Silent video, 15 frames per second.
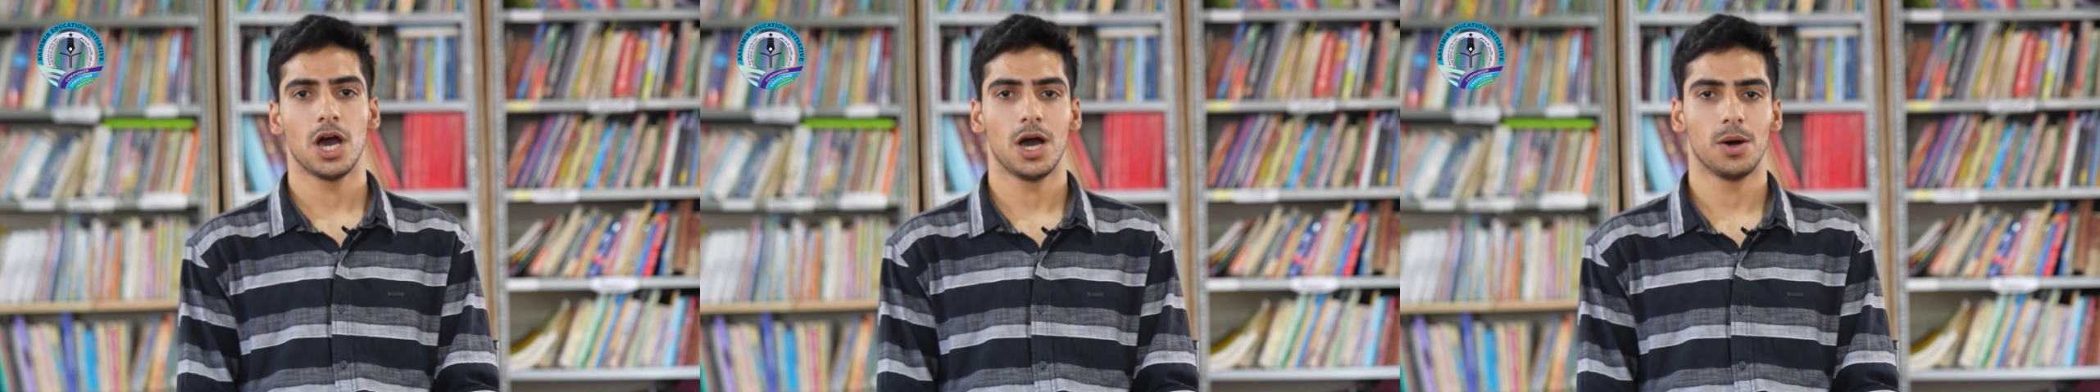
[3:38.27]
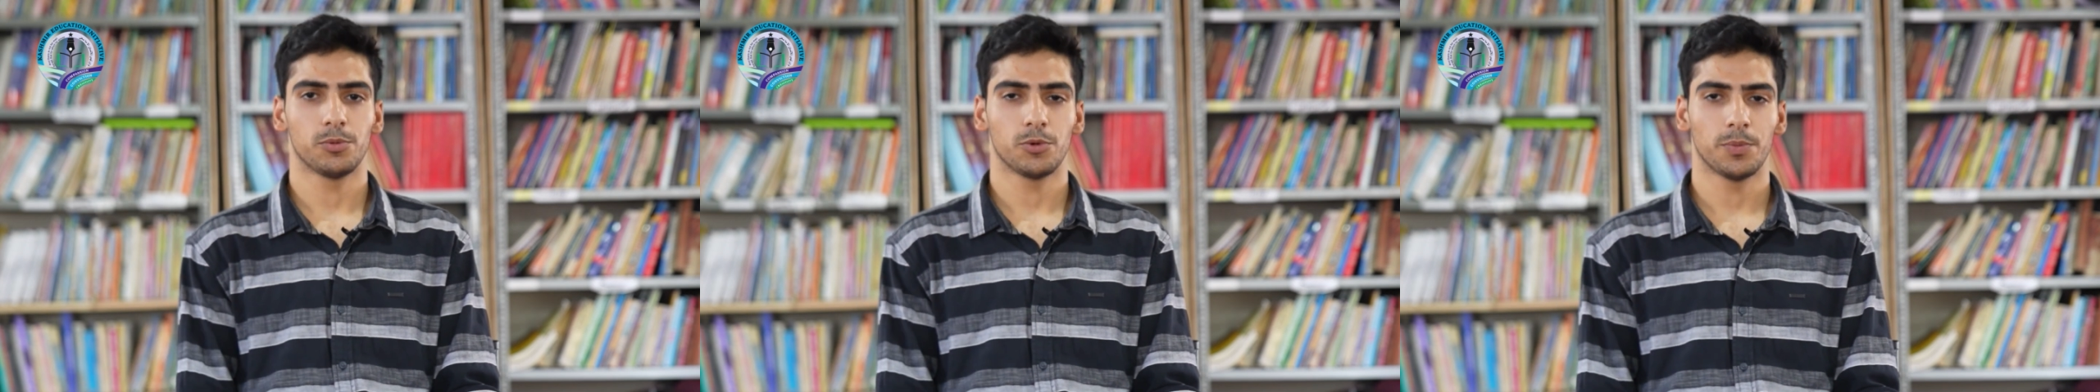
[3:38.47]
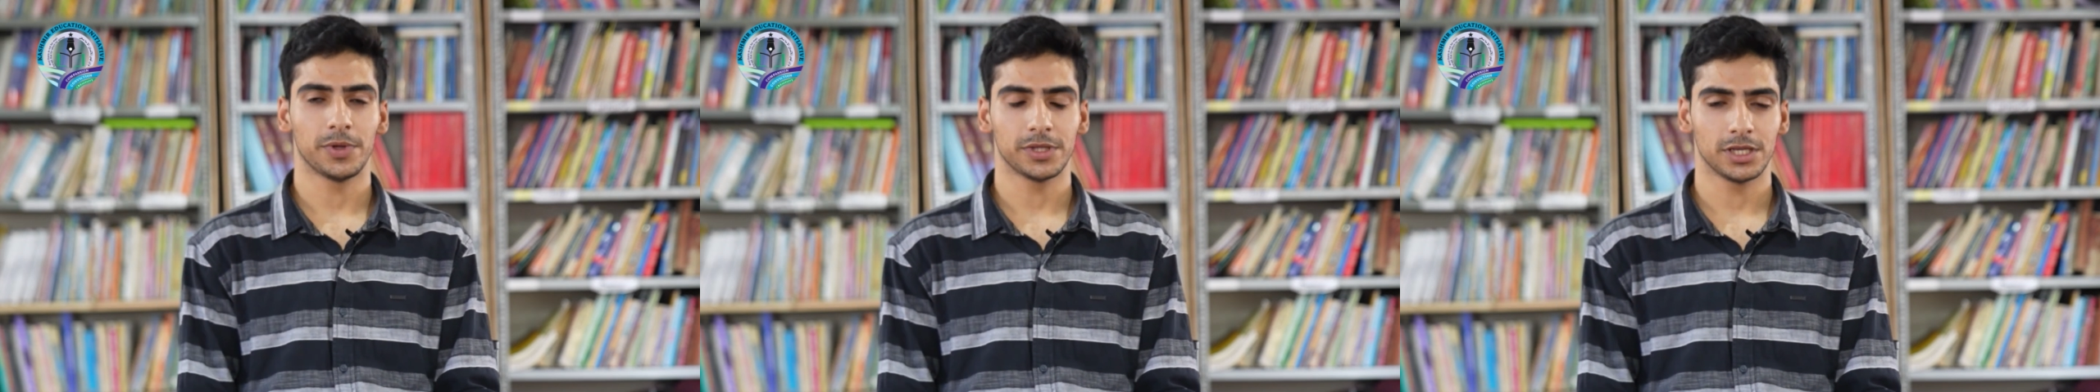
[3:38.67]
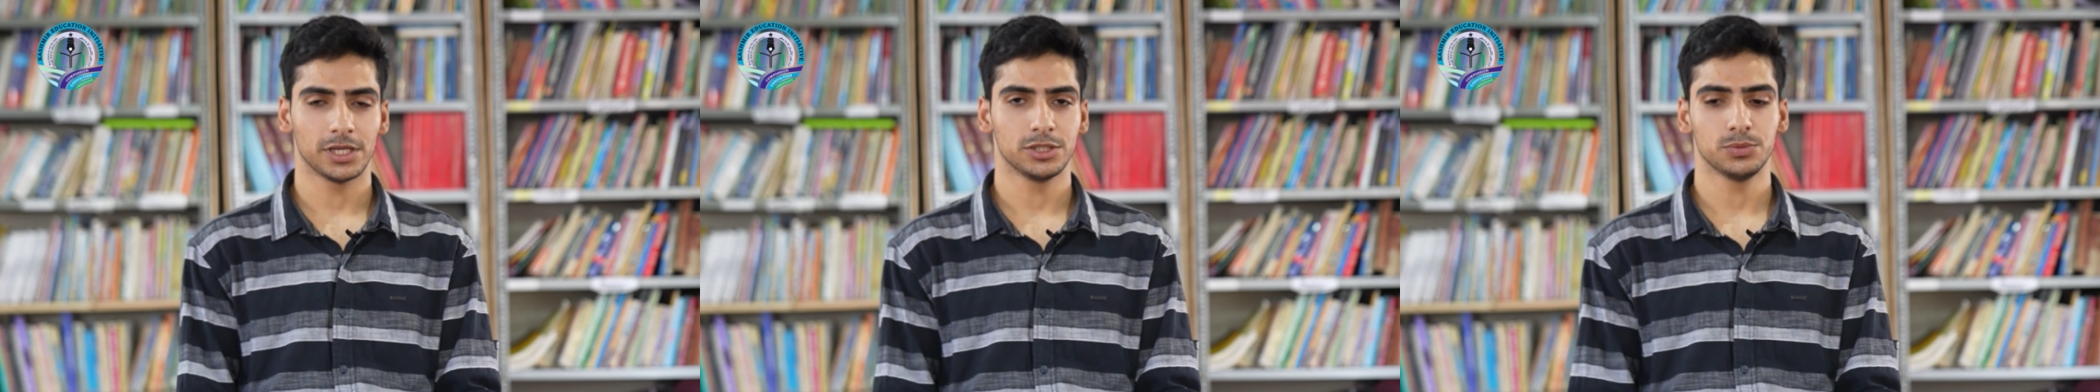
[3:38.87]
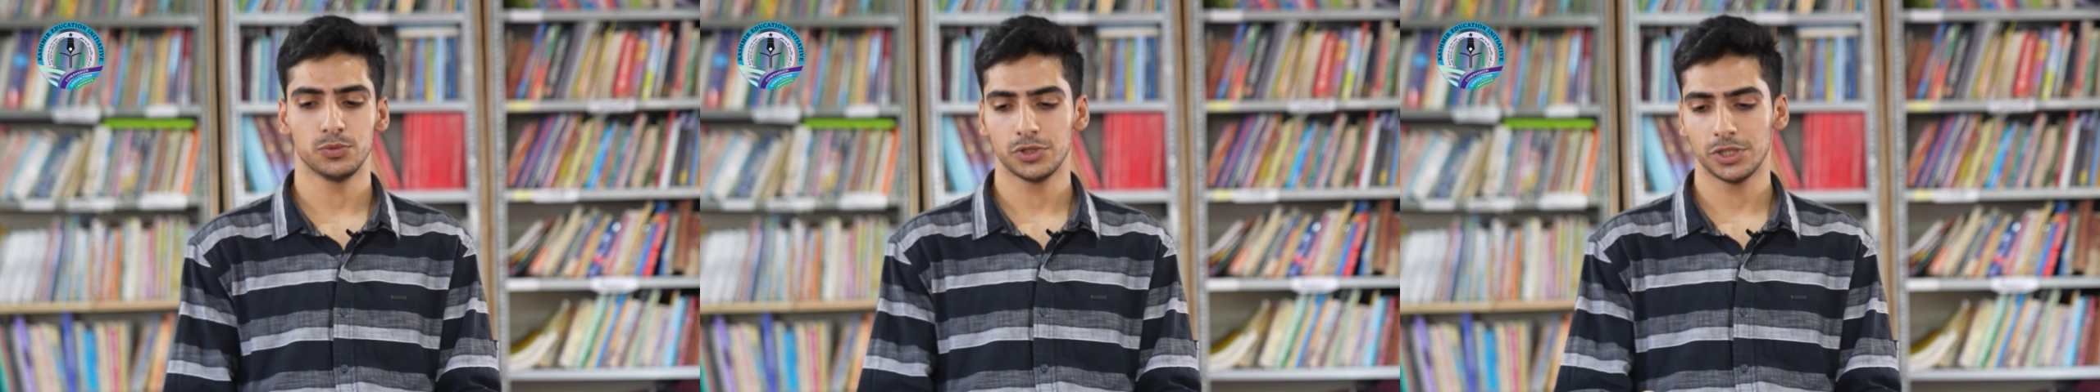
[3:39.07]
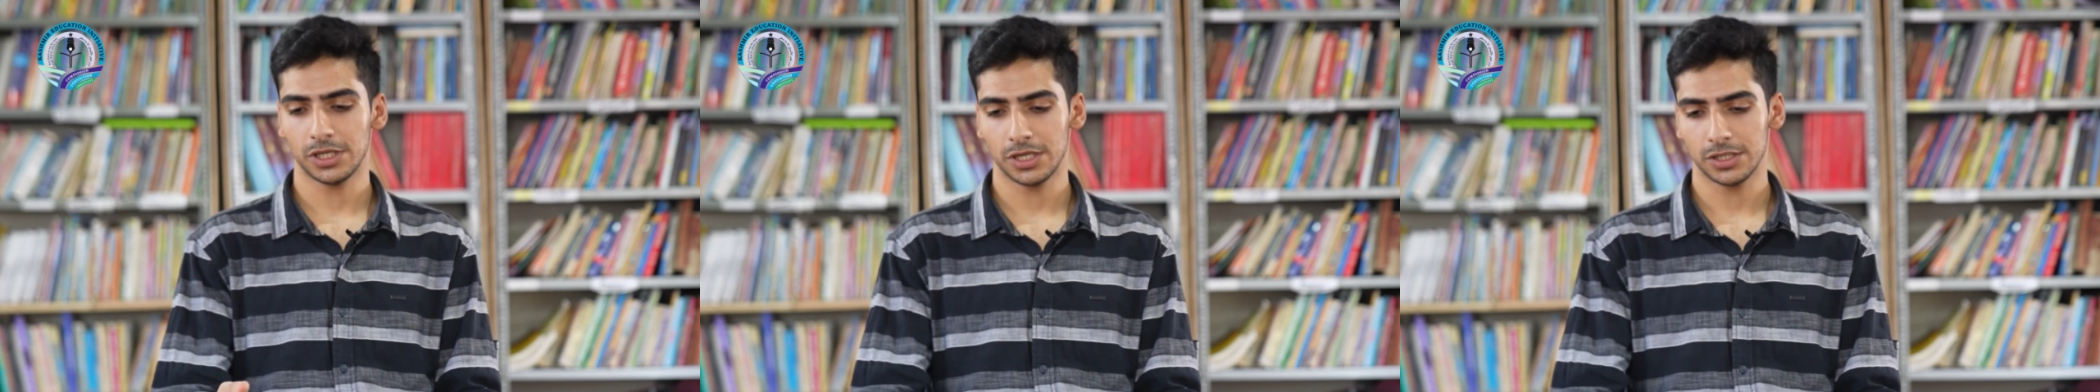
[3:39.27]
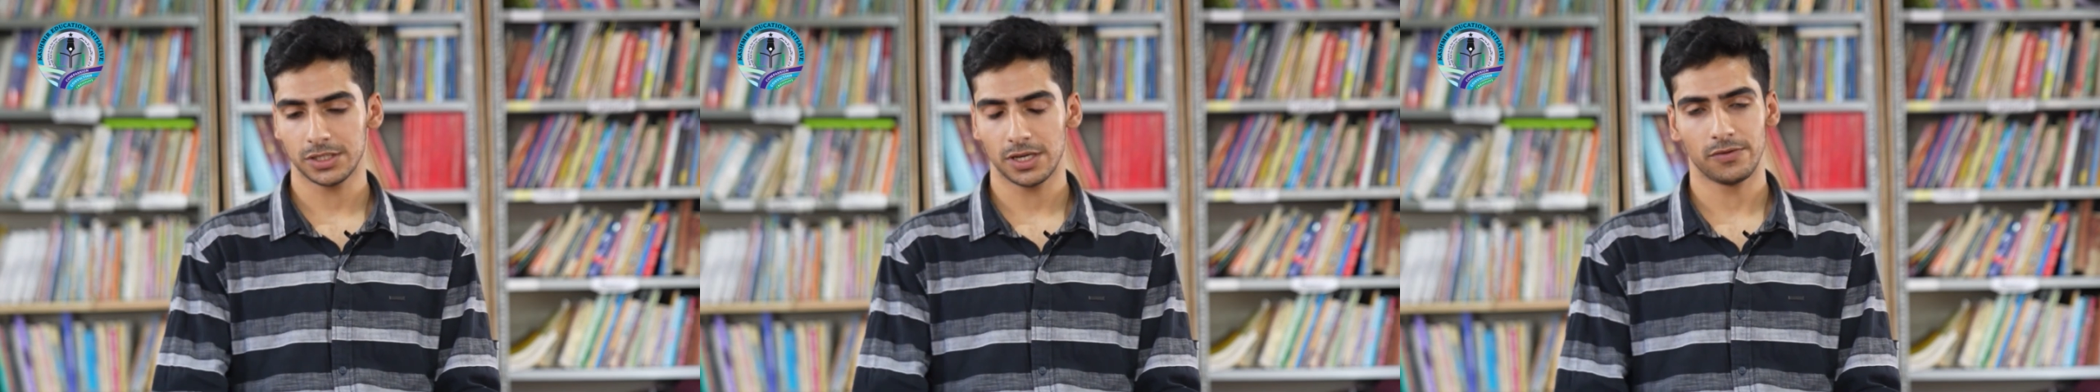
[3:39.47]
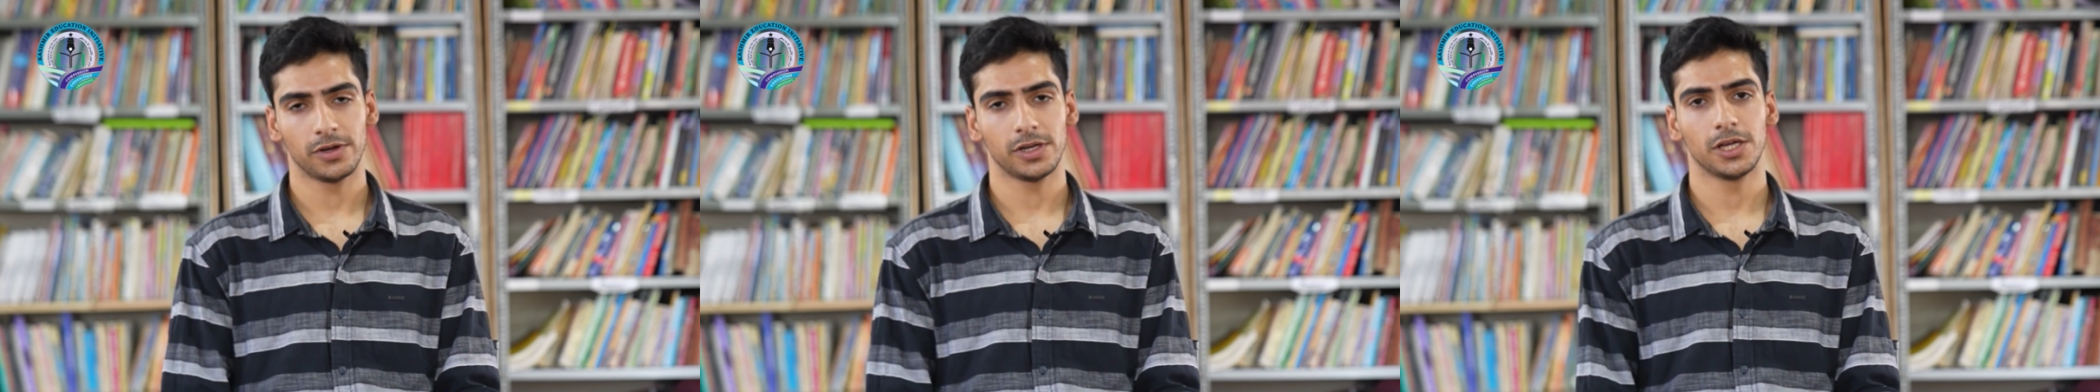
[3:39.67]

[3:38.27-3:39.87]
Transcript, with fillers: आपको पता है जी मुझे ये सवाल